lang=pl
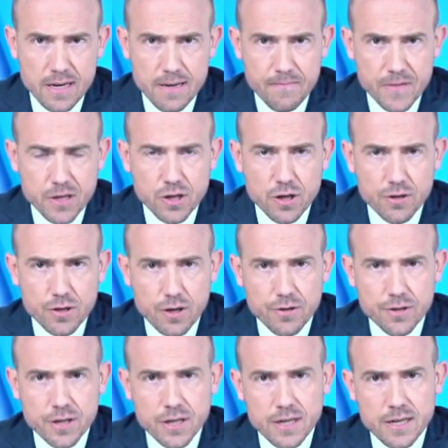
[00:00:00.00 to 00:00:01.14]

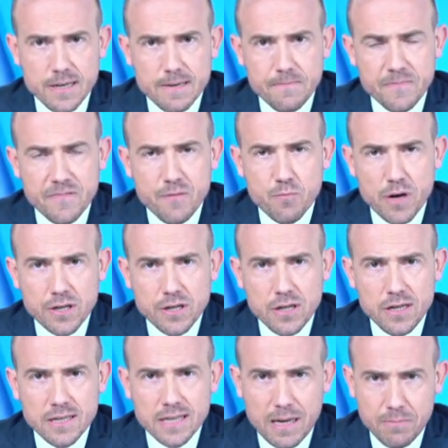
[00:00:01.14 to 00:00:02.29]
rządzący wypłacili
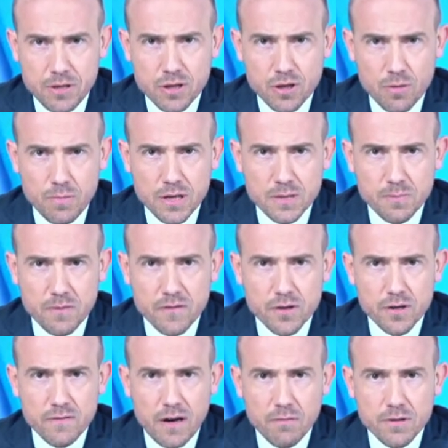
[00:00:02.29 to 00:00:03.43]
sami sobie,
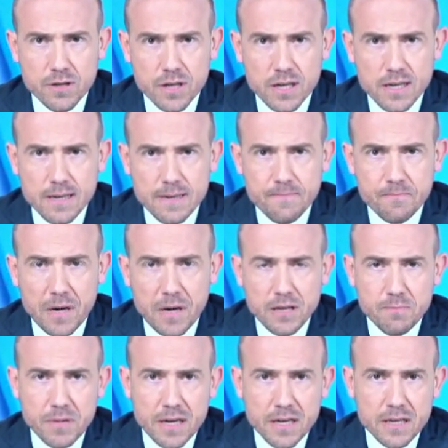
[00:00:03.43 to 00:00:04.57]
spowodowały, że pani
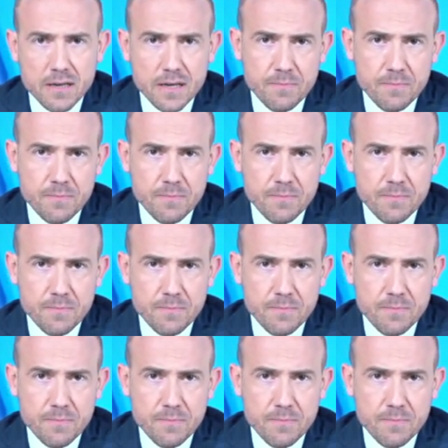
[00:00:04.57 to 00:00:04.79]
pre,